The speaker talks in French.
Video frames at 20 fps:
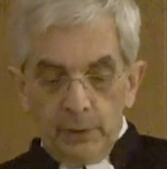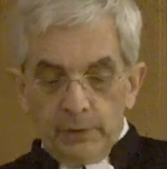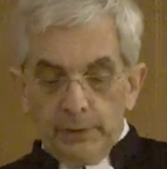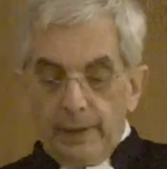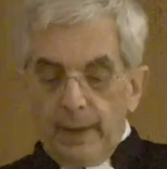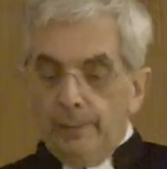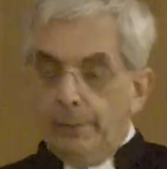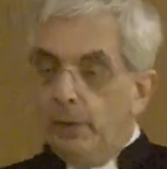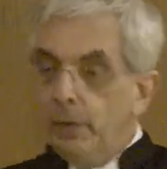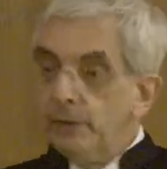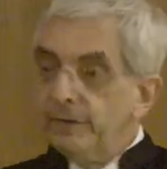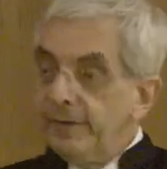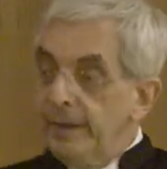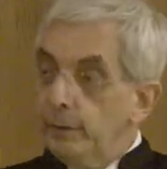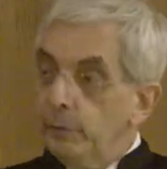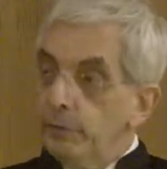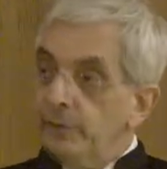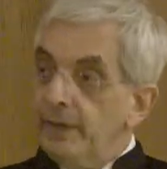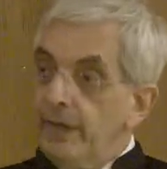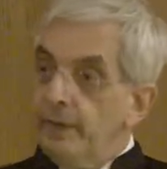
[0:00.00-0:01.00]
D'abord, ça
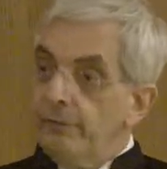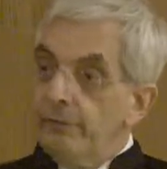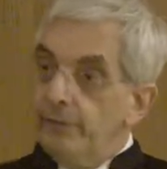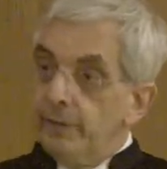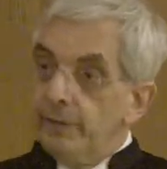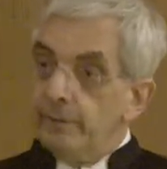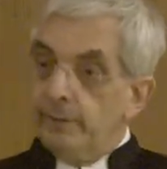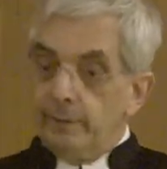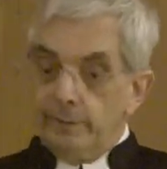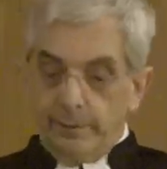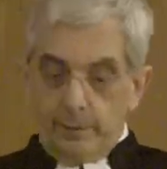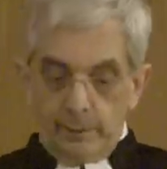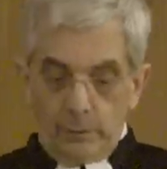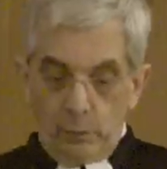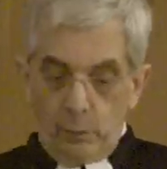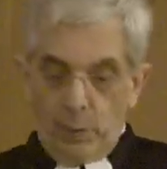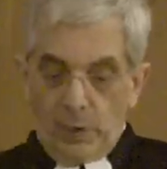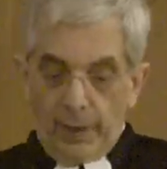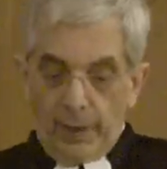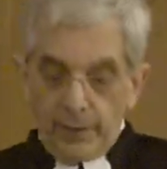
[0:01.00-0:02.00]
nous invite
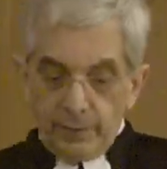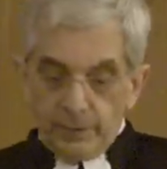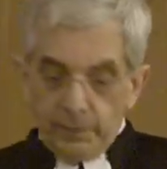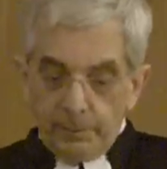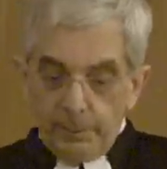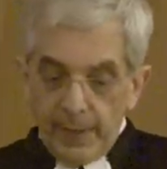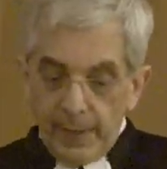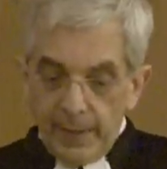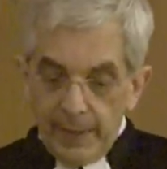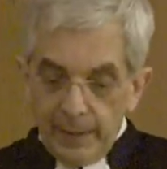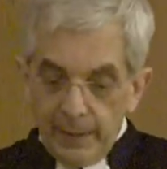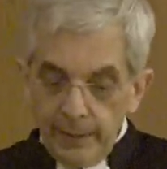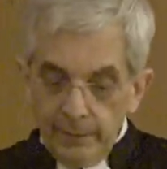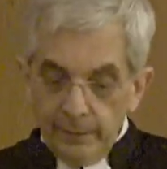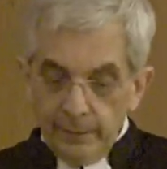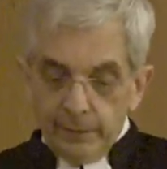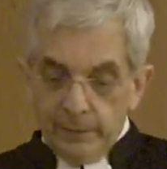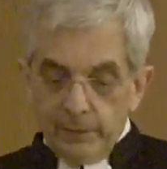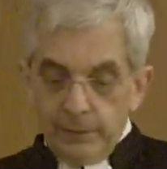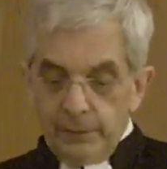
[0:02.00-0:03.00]
au respect
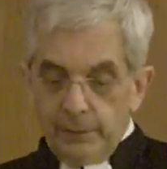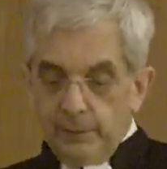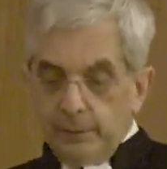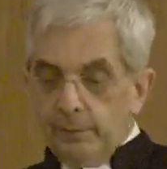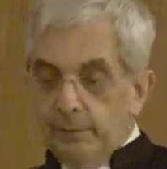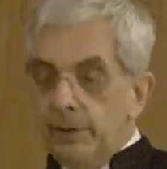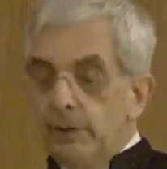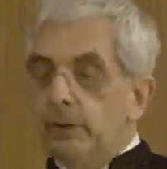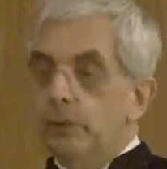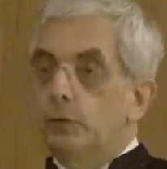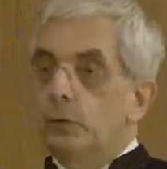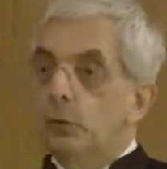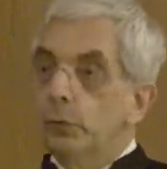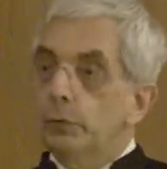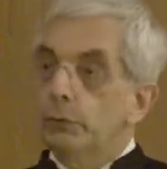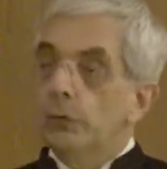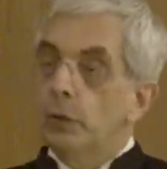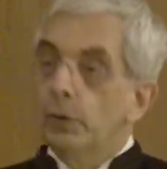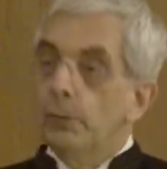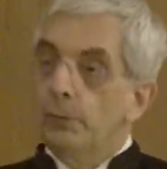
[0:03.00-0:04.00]
des
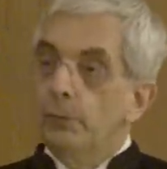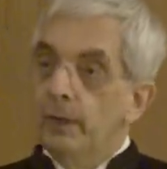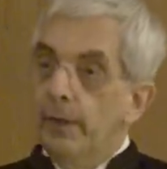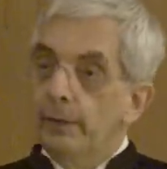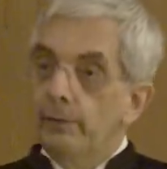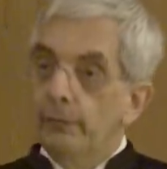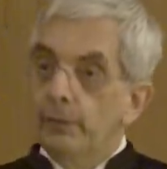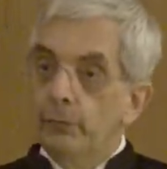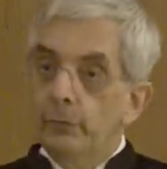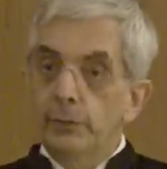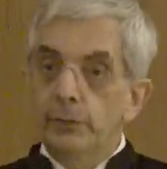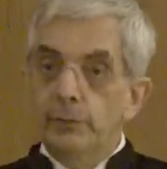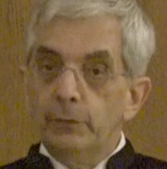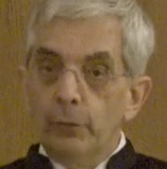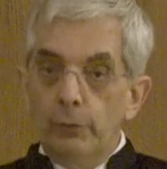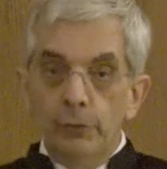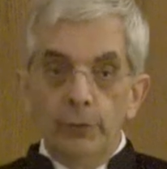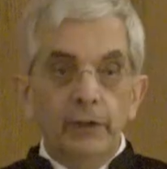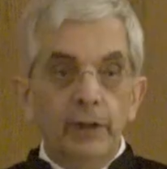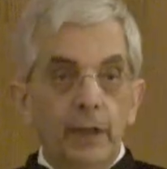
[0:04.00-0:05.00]
autres points de vue
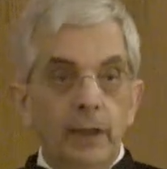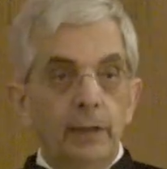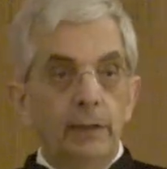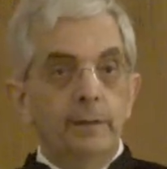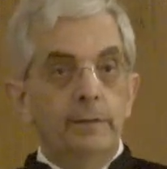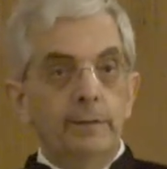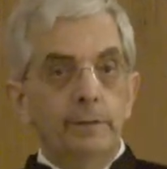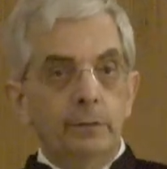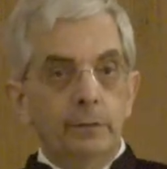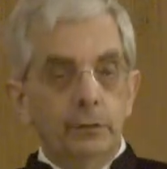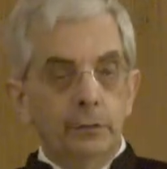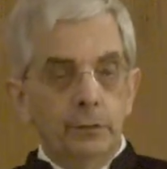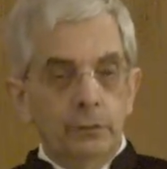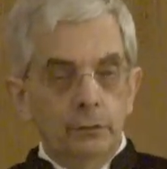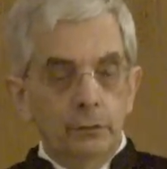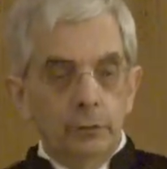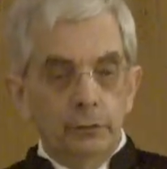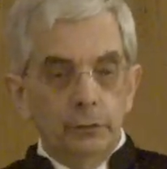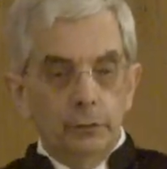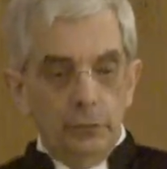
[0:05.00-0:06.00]
sur le Christ,
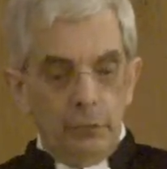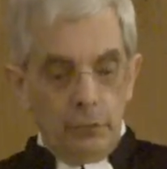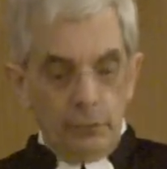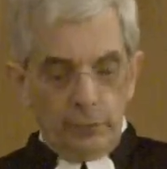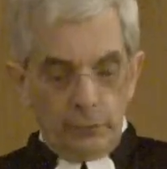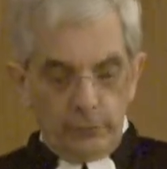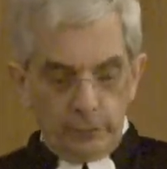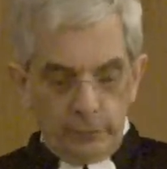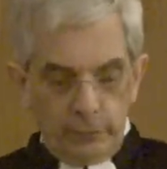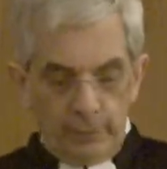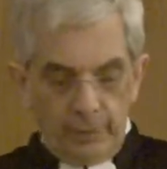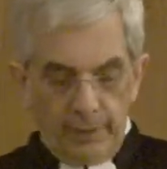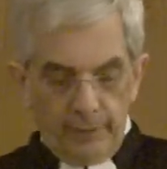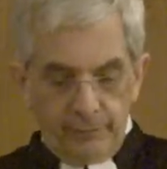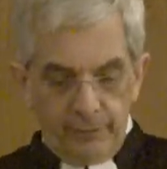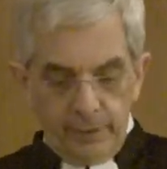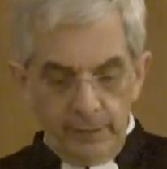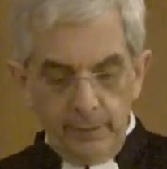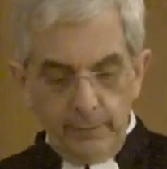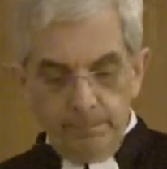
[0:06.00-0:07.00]
sur Dieu, sur la
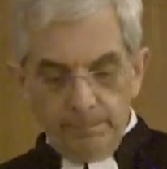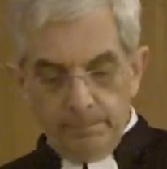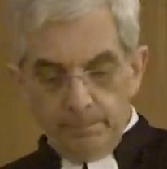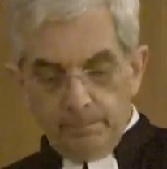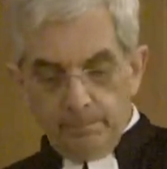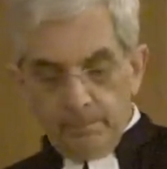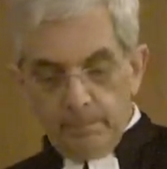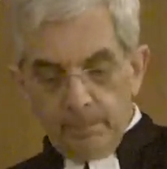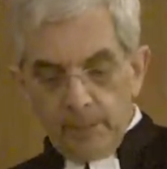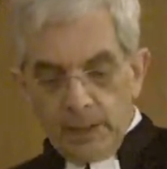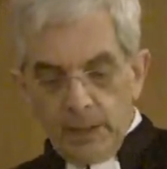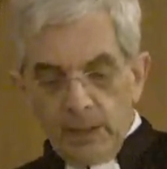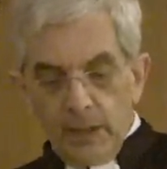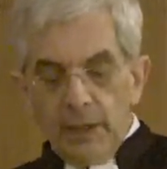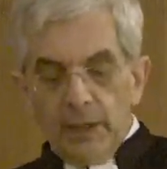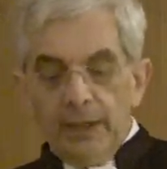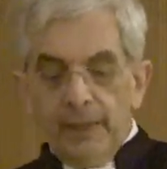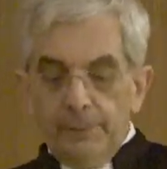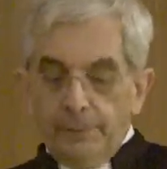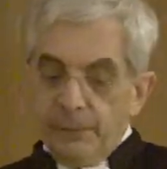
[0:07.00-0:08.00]
vie.
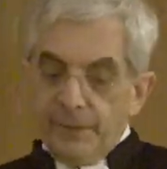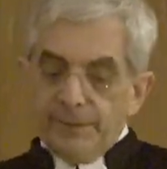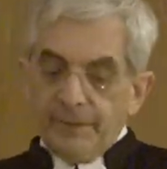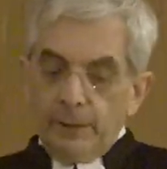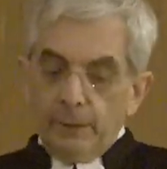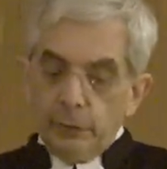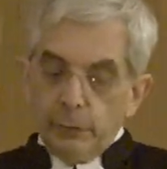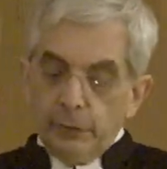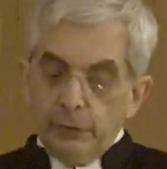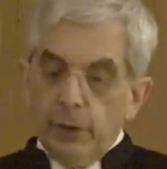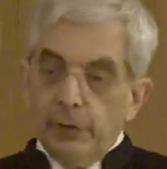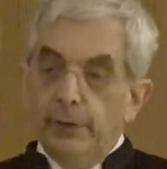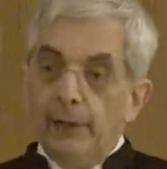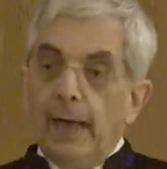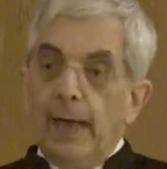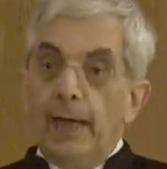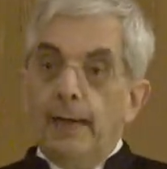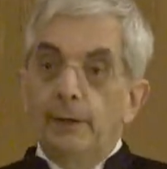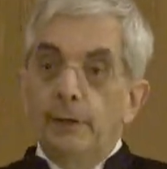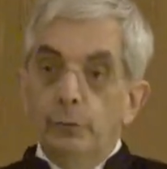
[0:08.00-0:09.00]
Et puis ça nous
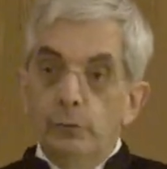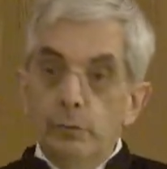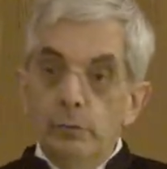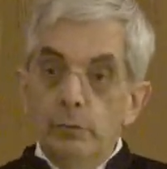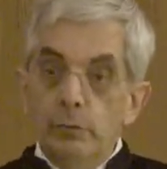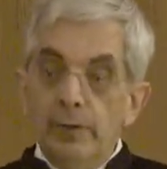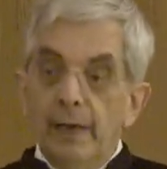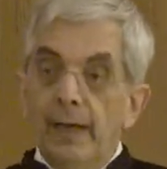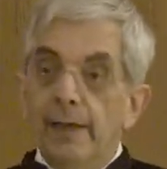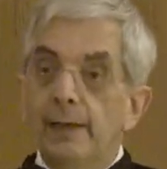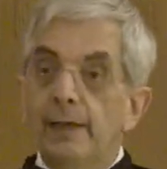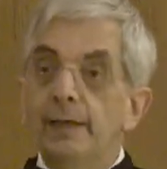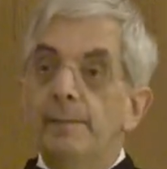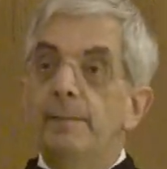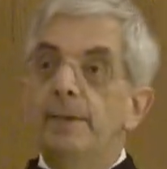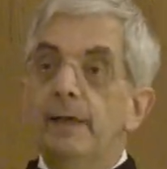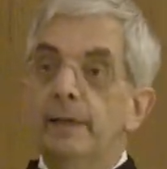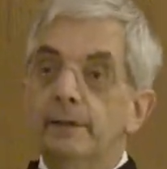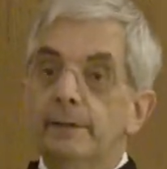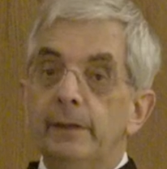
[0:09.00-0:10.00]
donne à nous la
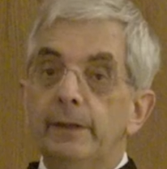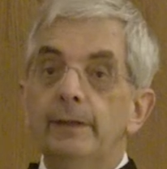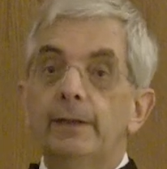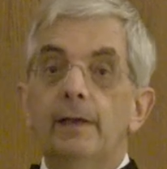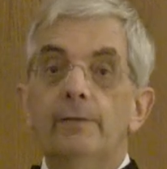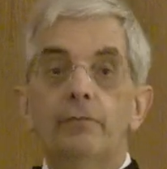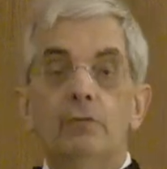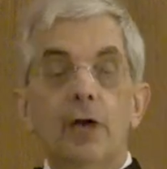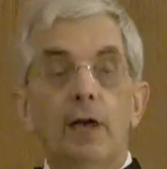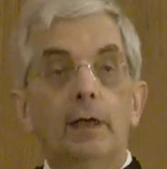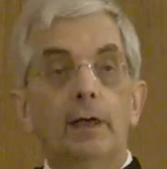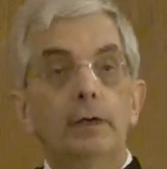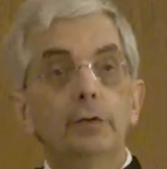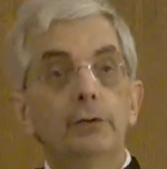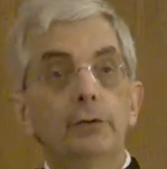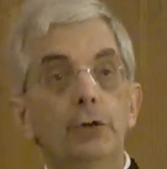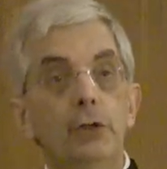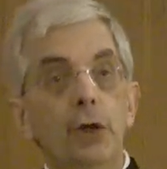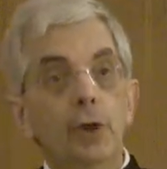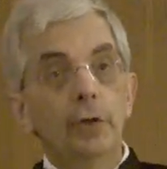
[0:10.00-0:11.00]
liberté d'avoir
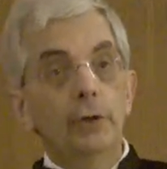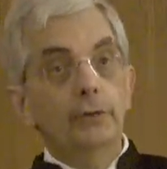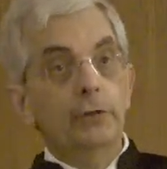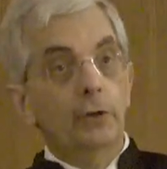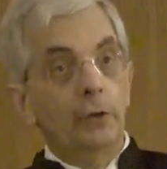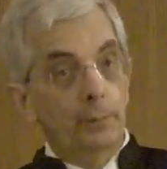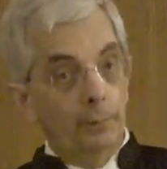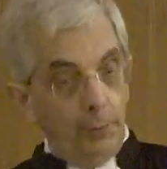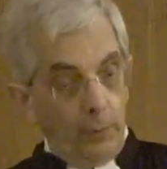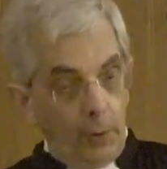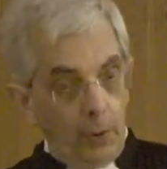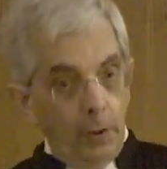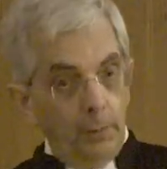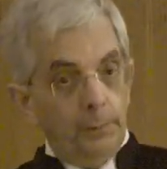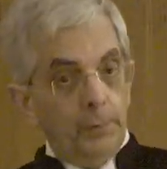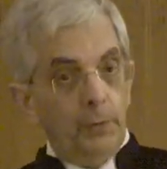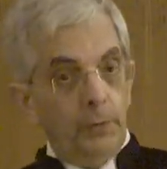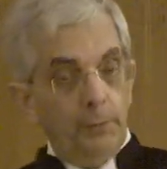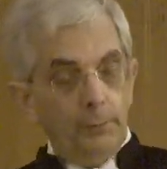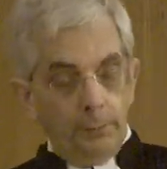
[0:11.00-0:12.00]
notre
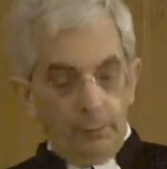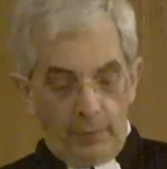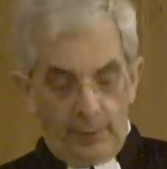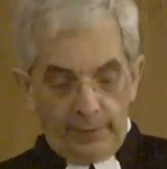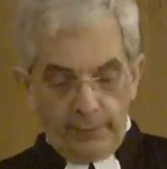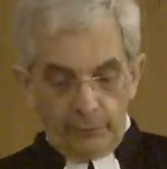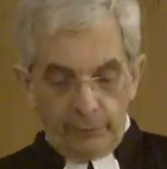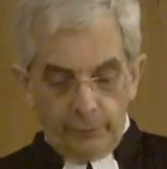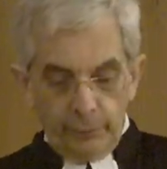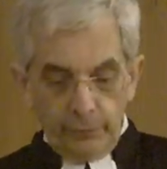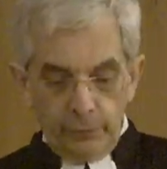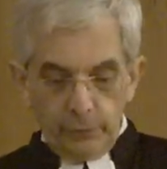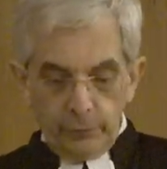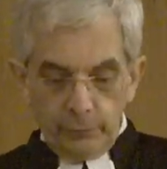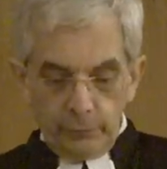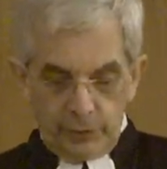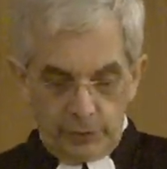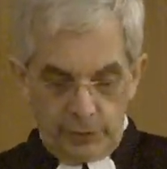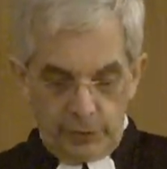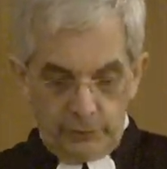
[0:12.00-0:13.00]
propre point de vue
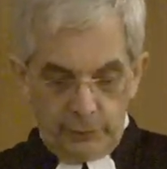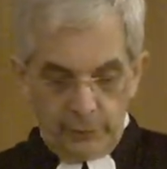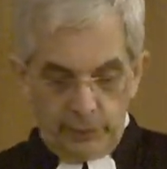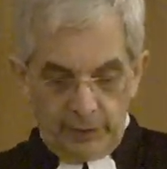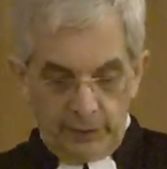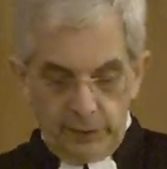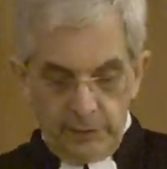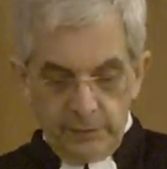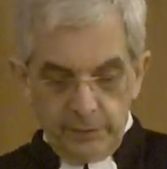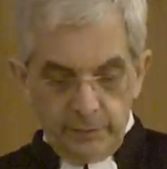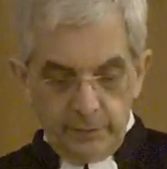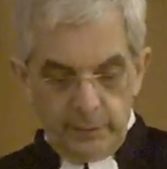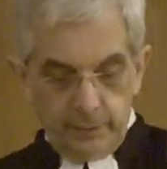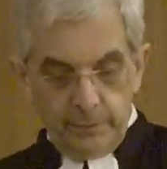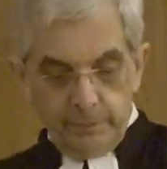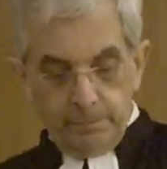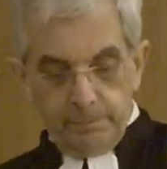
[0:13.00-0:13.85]
sur Jésus-Christ.